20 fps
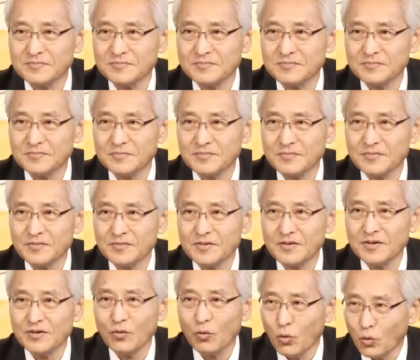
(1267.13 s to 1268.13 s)

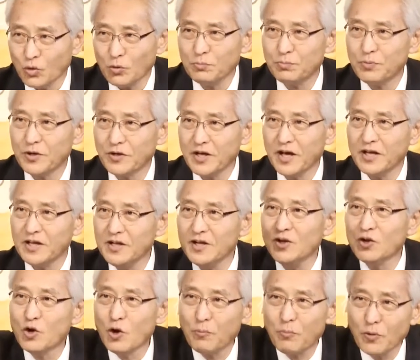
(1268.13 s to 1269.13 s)
오른편에 오른편에
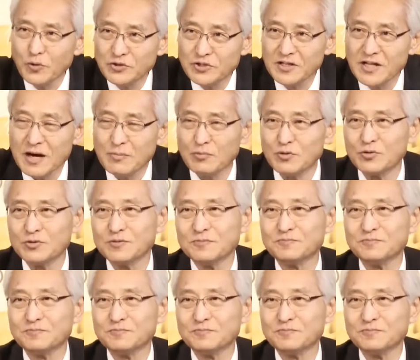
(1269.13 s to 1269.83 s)
일곱 번째 나무